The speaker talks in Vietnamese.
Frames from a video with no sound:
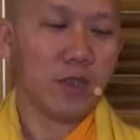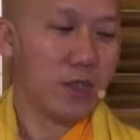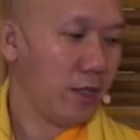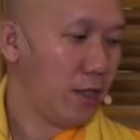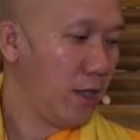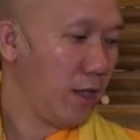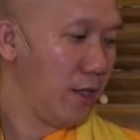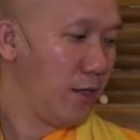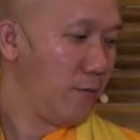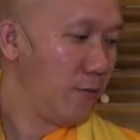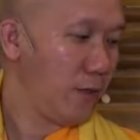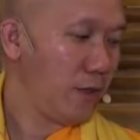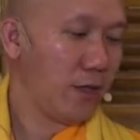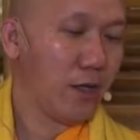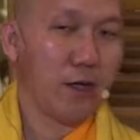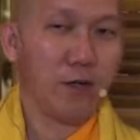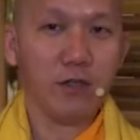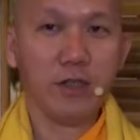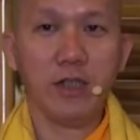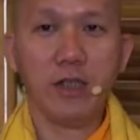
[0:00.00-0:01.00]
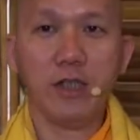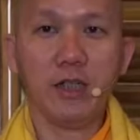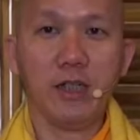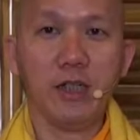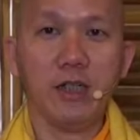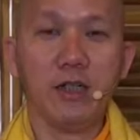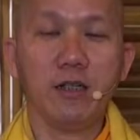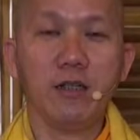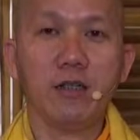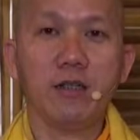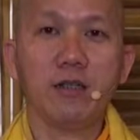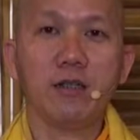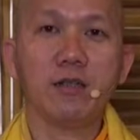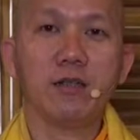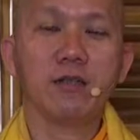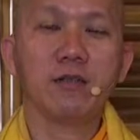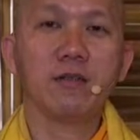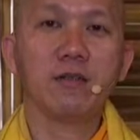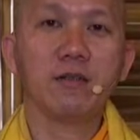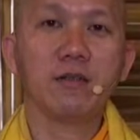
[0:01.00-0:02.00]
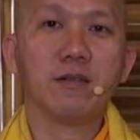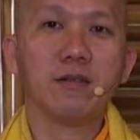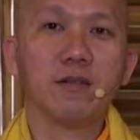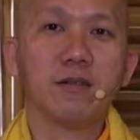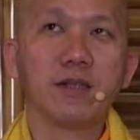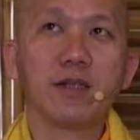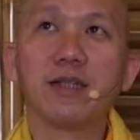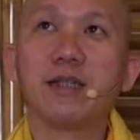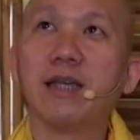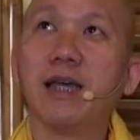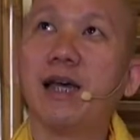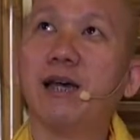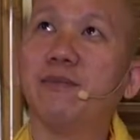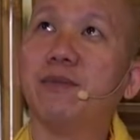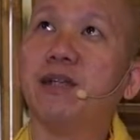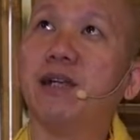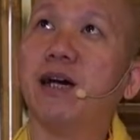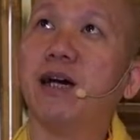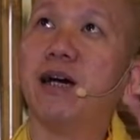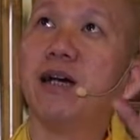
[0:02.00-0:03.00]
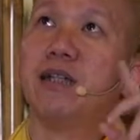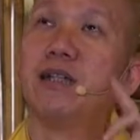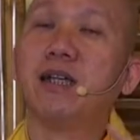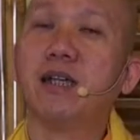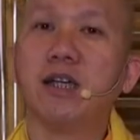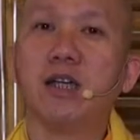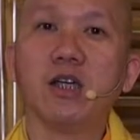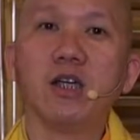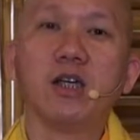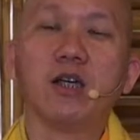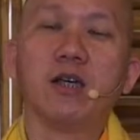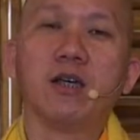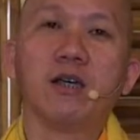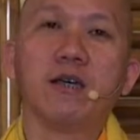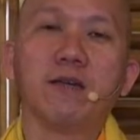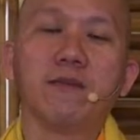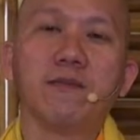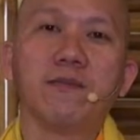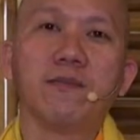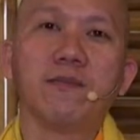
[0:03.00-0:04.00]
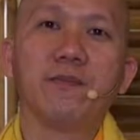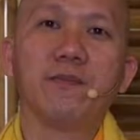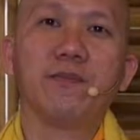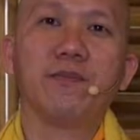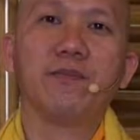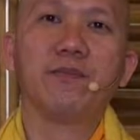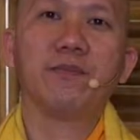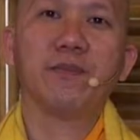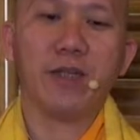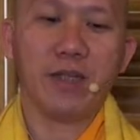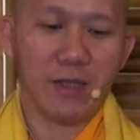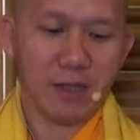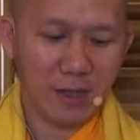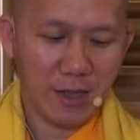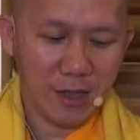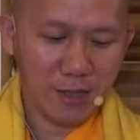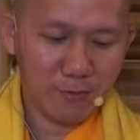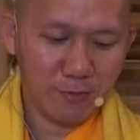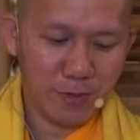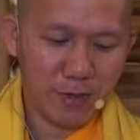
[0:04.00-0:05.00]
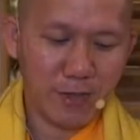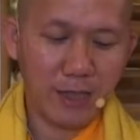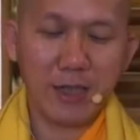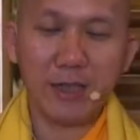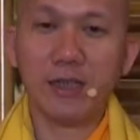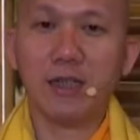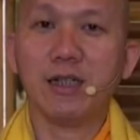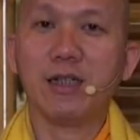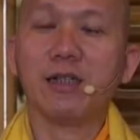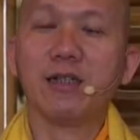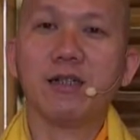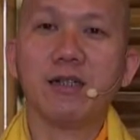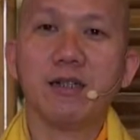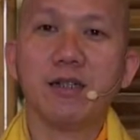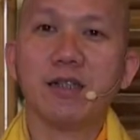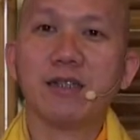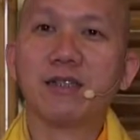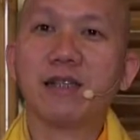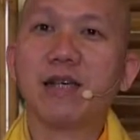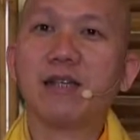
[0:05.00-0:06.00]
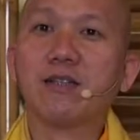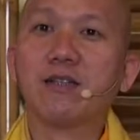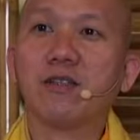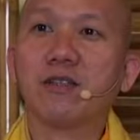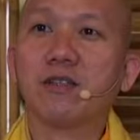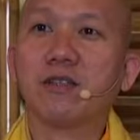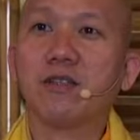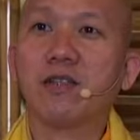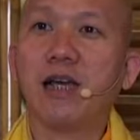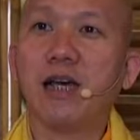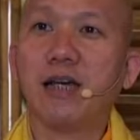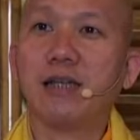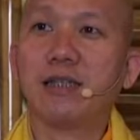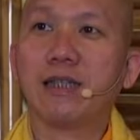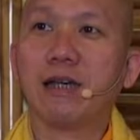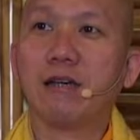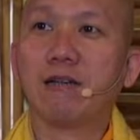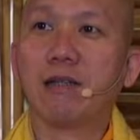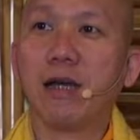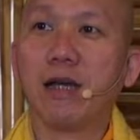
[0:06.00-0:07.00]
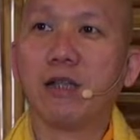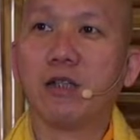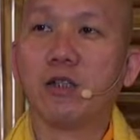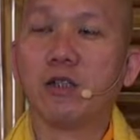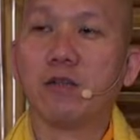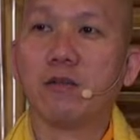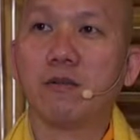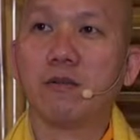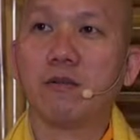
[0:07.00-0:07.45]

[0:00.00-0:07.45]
cái ghế mình ngồi đây nè cái nhà mình ở nè và cái thân mình đây nè là sắc do tứ đại tạo thành